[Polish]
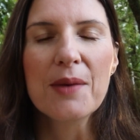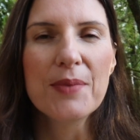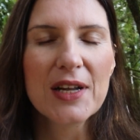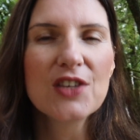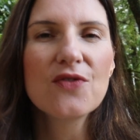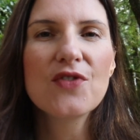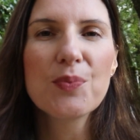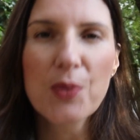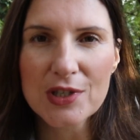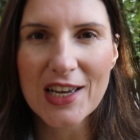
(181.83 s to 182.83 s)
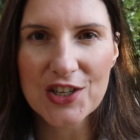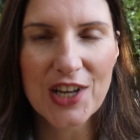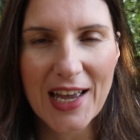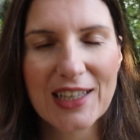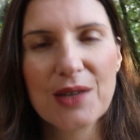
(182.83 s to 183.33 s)
byli
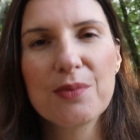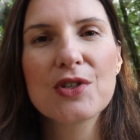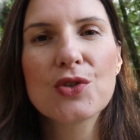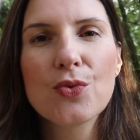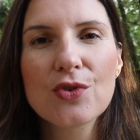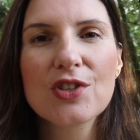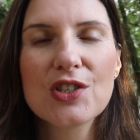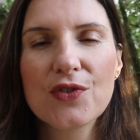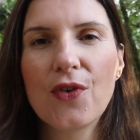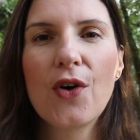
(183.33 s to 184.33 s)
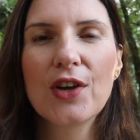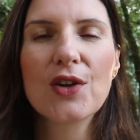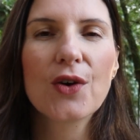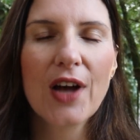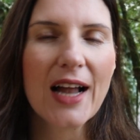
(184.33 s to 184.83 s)
wyposażeni, by służyć swojej
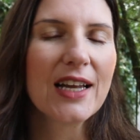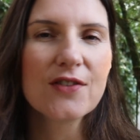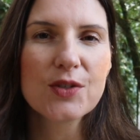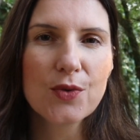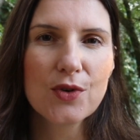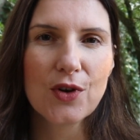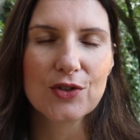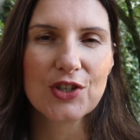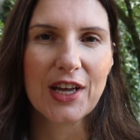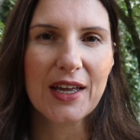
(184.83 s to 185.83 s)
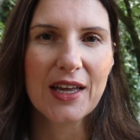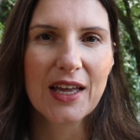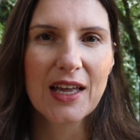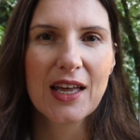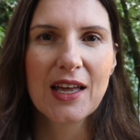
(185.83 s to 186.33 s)
lokalnej wspólnocie,
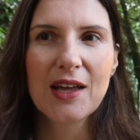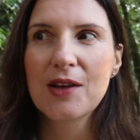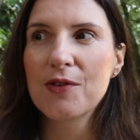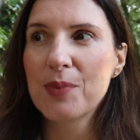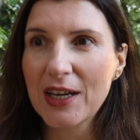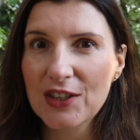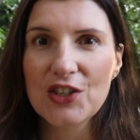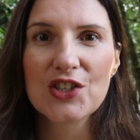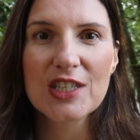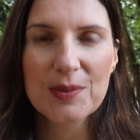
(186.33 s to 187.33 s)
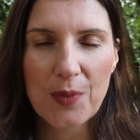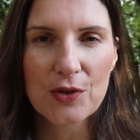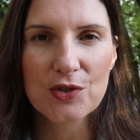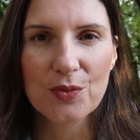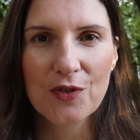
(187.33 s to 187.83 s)
praktyczny
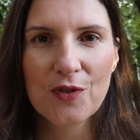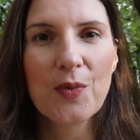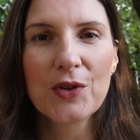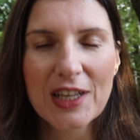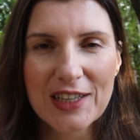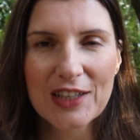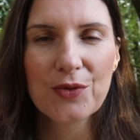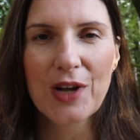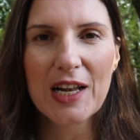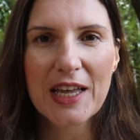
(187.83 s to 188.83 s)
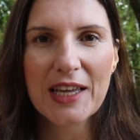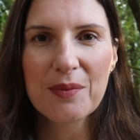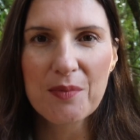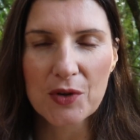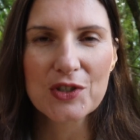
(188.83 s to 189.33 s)
sposób, ponadnaturalnej
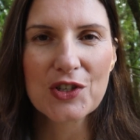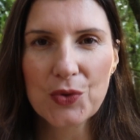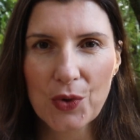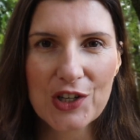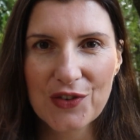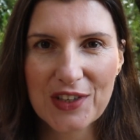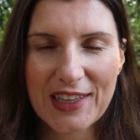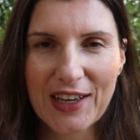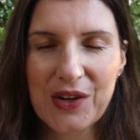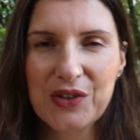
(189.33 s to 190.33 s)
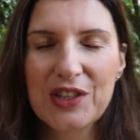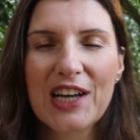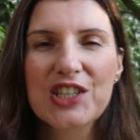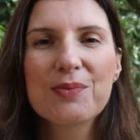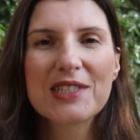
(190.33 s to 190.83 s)
mocy Ducha Świętego,
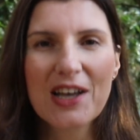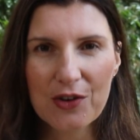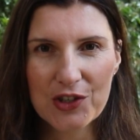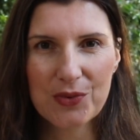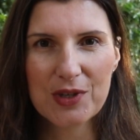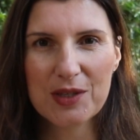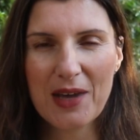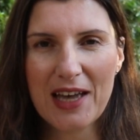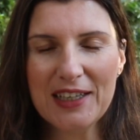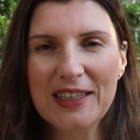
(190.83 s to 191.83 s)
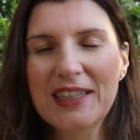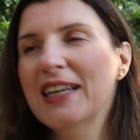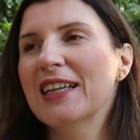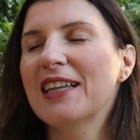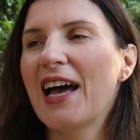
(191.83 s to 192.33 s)
tak, żeby zachodziły zmiany,
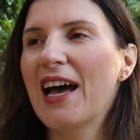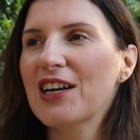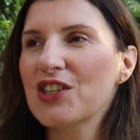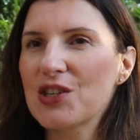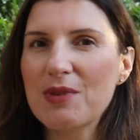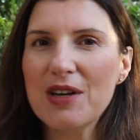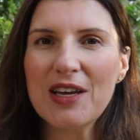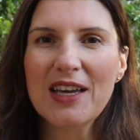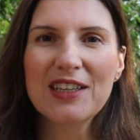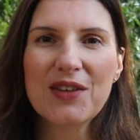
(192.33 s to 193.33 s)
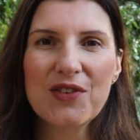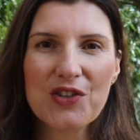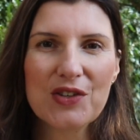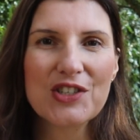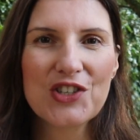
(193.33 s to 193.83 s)
tak, żeby
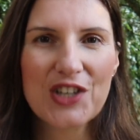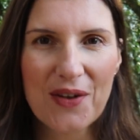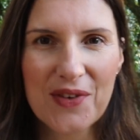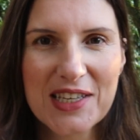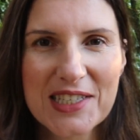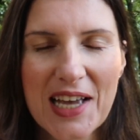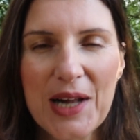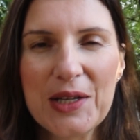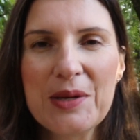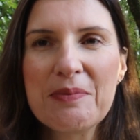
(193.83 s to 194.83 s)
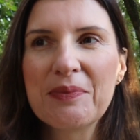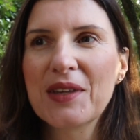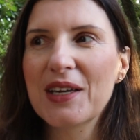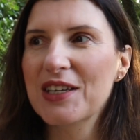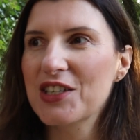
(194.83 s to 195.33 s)
niewierzący się nawracali,
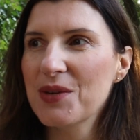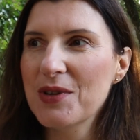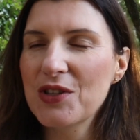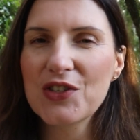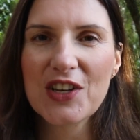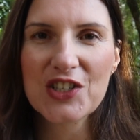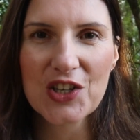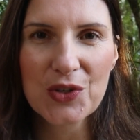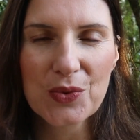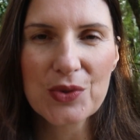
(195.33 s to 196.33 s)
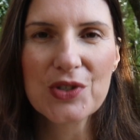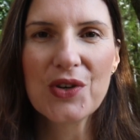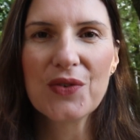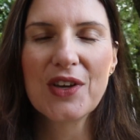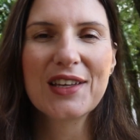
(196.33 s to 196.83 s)
e, żeby doświadczyli
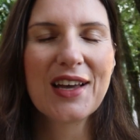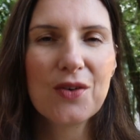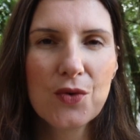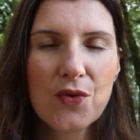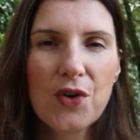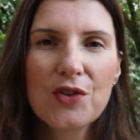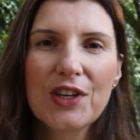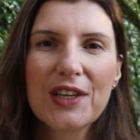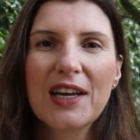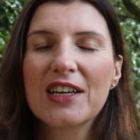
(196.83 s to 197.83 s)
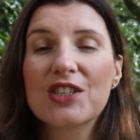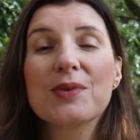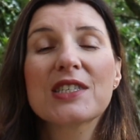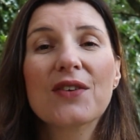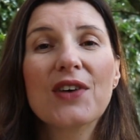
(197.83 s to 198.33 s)
uzdrowienia, uwolnienia,
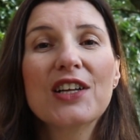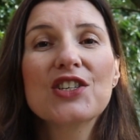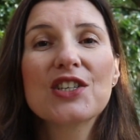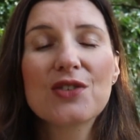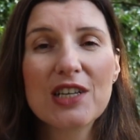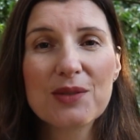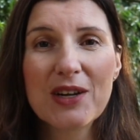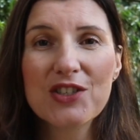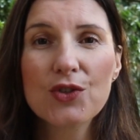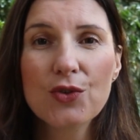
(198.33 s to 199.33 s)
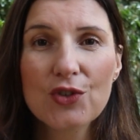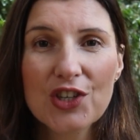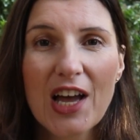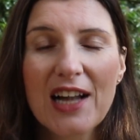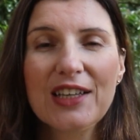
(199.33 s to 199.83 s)
żeby stawali się coraz bardziej
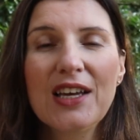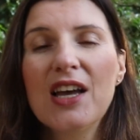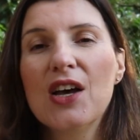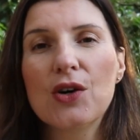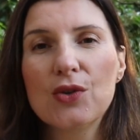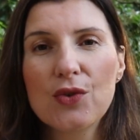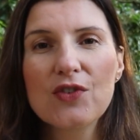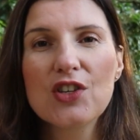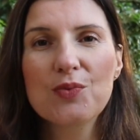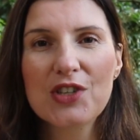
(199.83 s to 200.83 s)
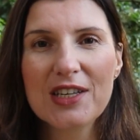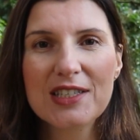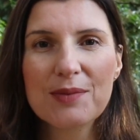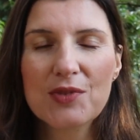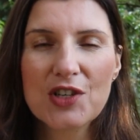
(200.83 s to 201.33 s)
dojrzali, również
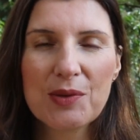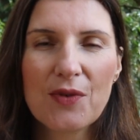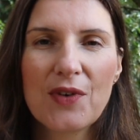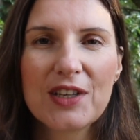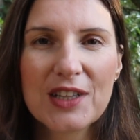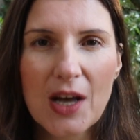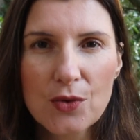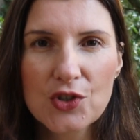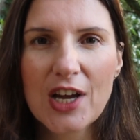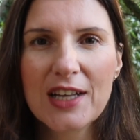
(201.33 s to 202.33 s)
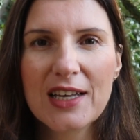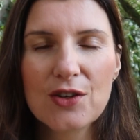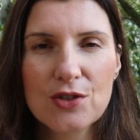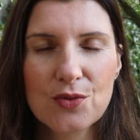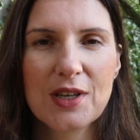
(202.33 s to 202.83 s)
przez przyjmowanie nauczania,
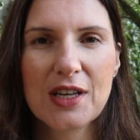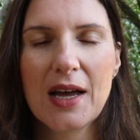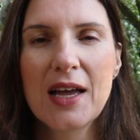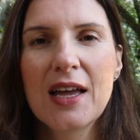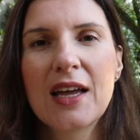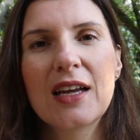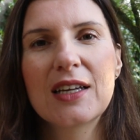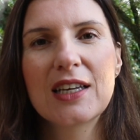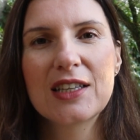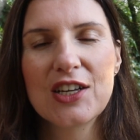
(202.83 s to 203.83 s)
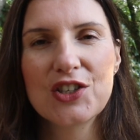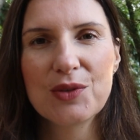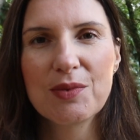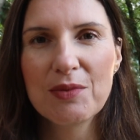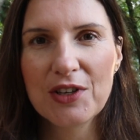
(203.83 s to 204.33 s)
rozumienia e,
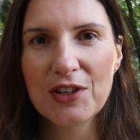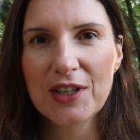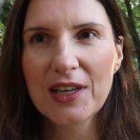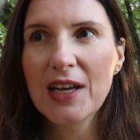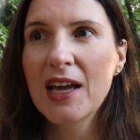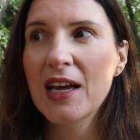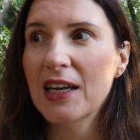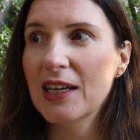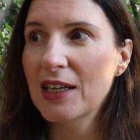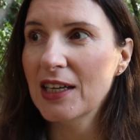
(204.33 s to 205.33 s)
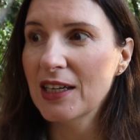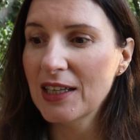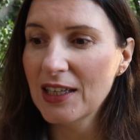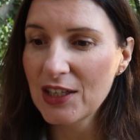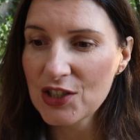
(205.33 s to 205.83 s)
treści biblijnych e,
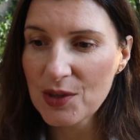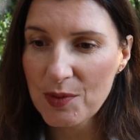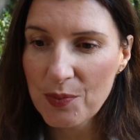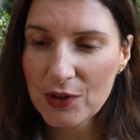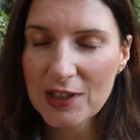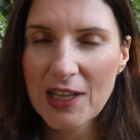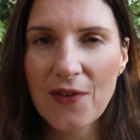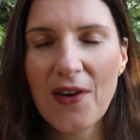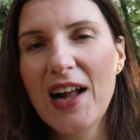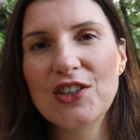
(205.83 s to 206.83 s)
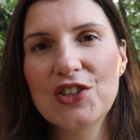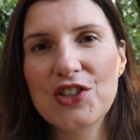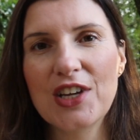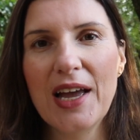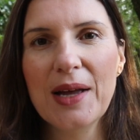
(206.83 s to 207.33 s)
i żeby poddawali
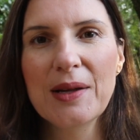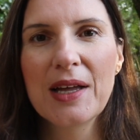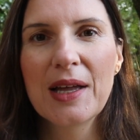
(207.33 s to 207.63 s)
się